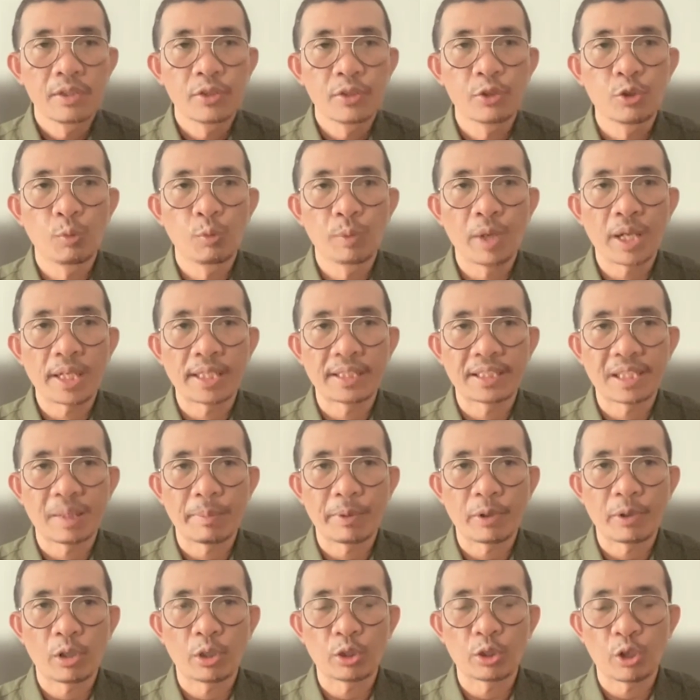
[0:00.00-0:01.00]
jumlah kita
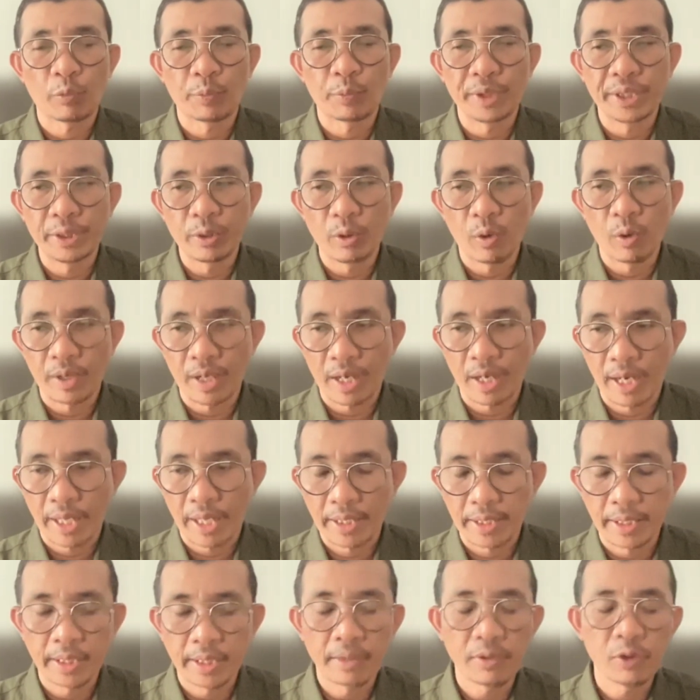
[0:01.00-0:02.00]
menonton video orang
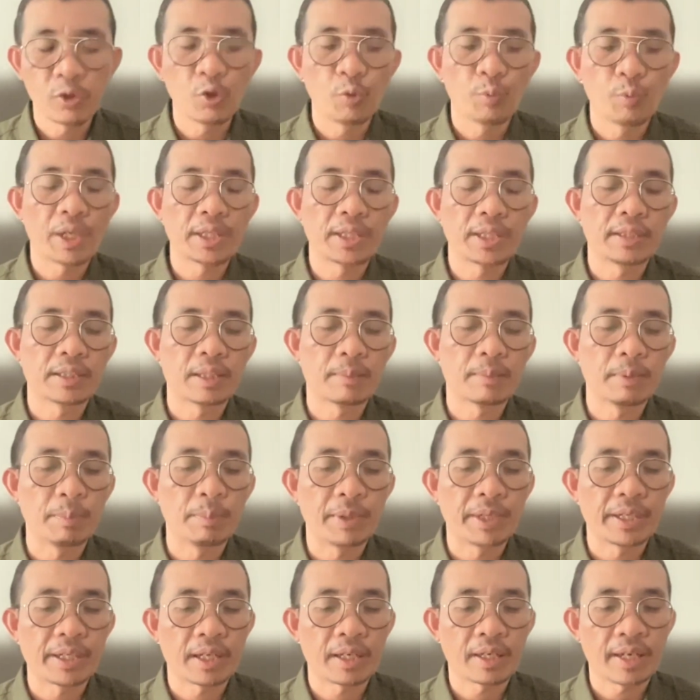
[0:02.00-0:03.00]
lain, jumlah kita
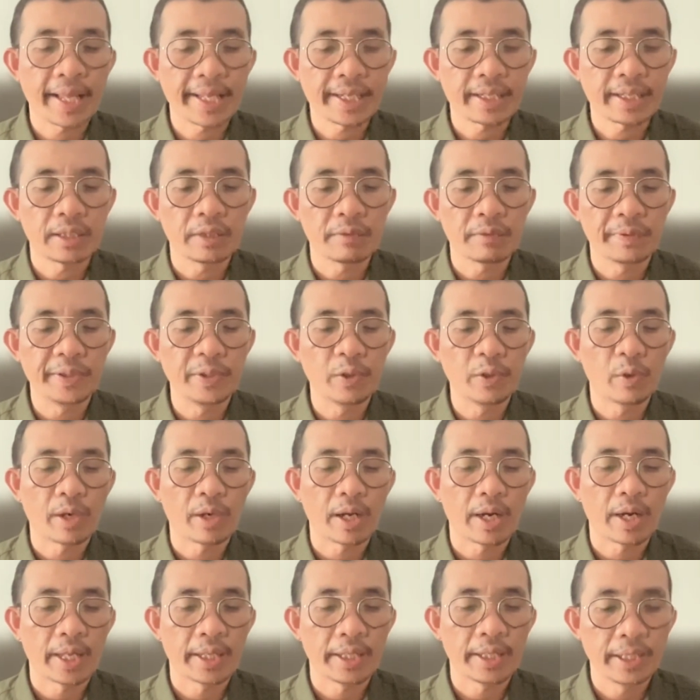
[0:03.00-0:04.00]
memberikan like di video
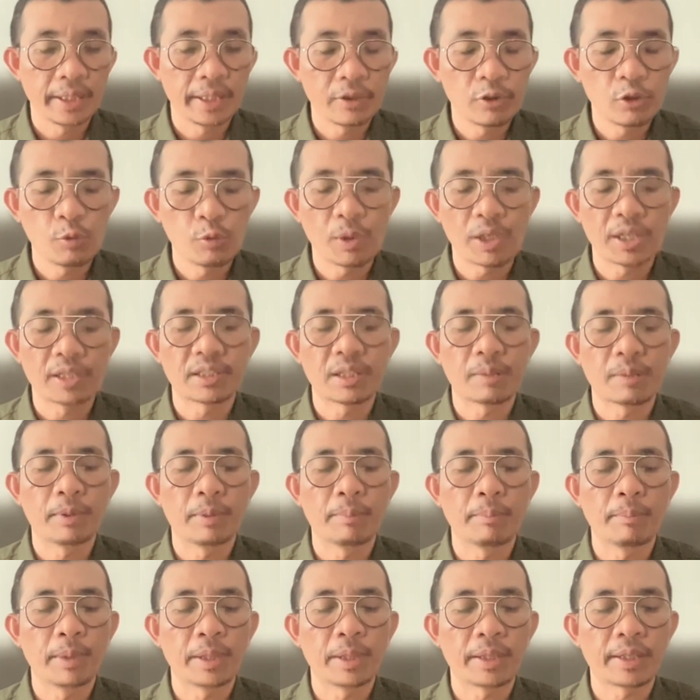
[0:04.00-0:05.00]
orang lain, jumlah kita
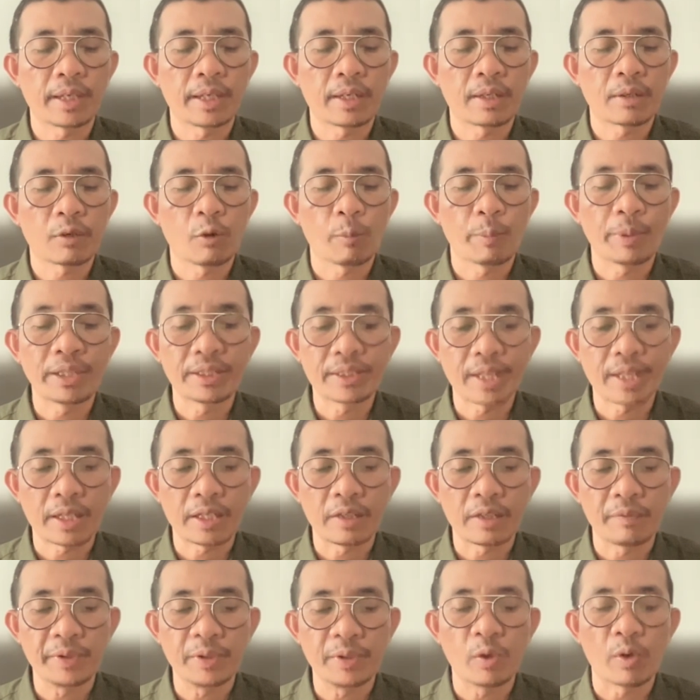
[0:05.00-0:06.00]
memberikan komentar
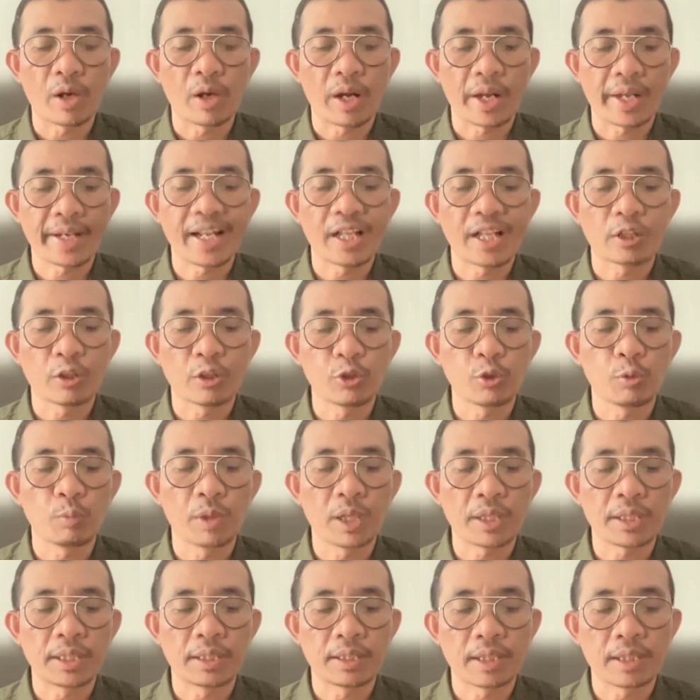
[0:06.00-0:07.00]
di video orang lain, atau
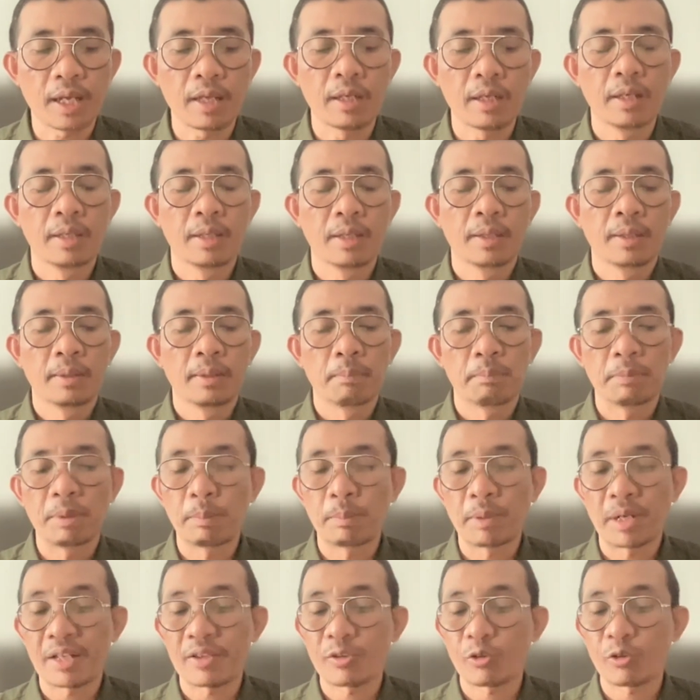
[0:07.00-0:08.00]
jumlah kita
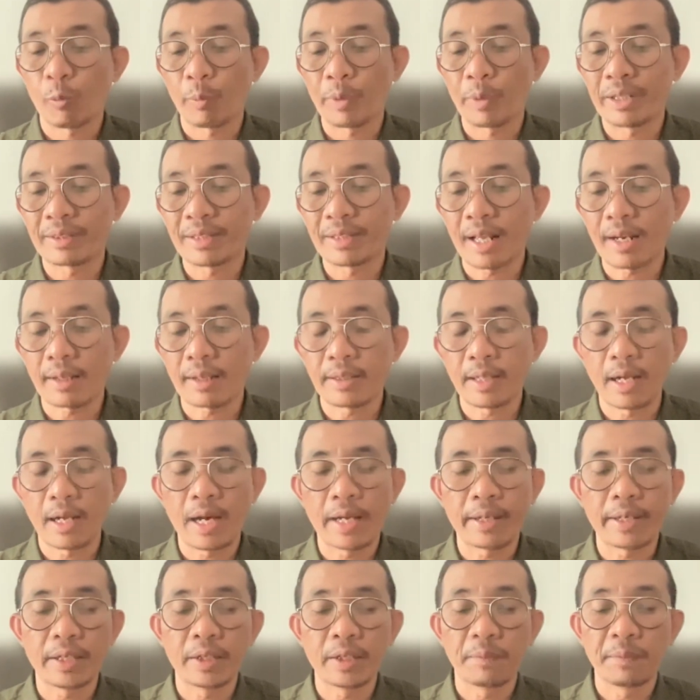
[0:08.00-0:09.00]
membalas komentar yang
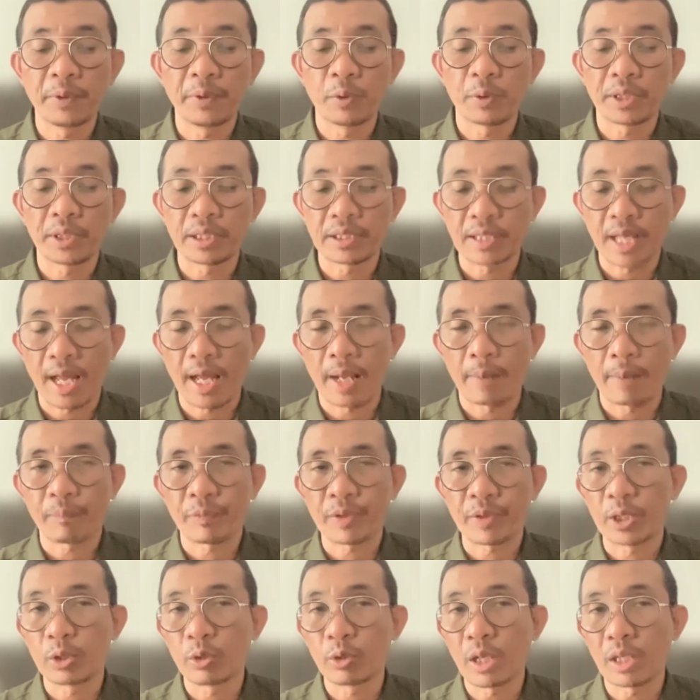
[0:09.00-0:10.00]
ada di video kita.
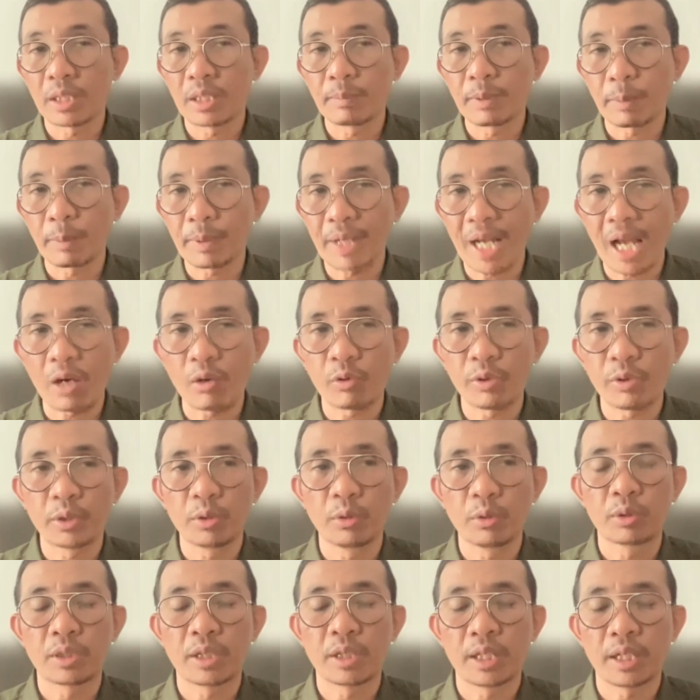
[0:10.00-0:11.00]
Nah, itu nanti berpengaruh
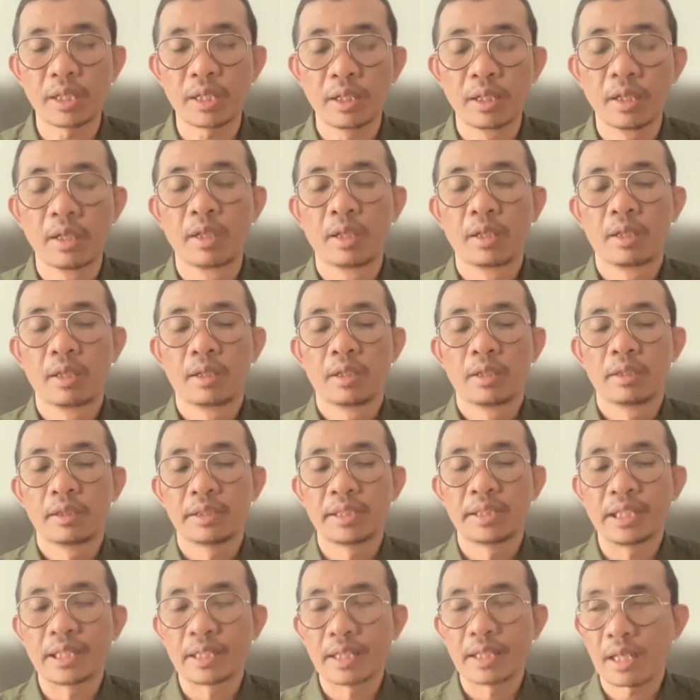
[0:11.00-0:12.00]
itu ke
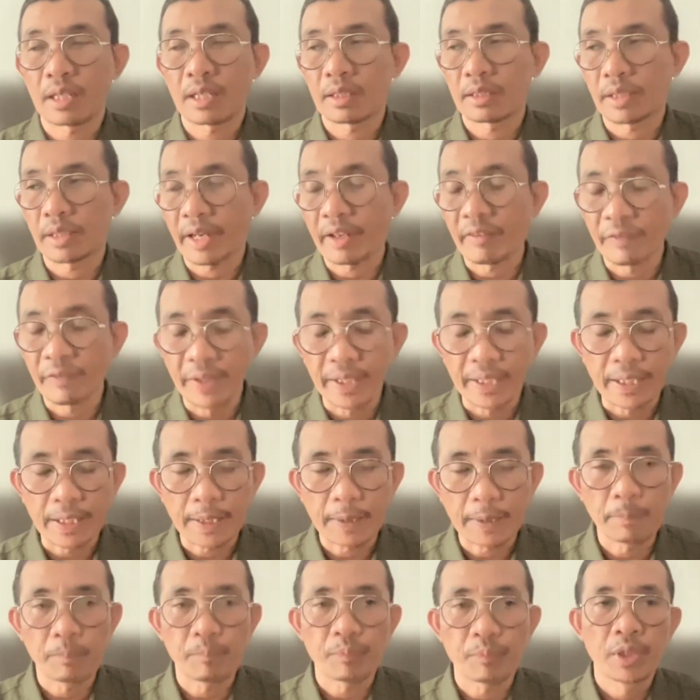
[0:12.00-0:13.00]
tingkat
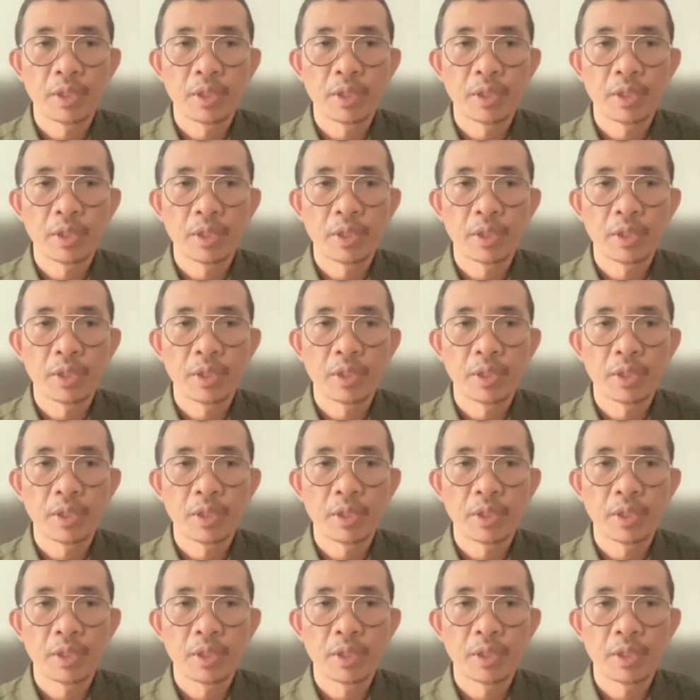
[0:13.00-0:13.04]
traffic.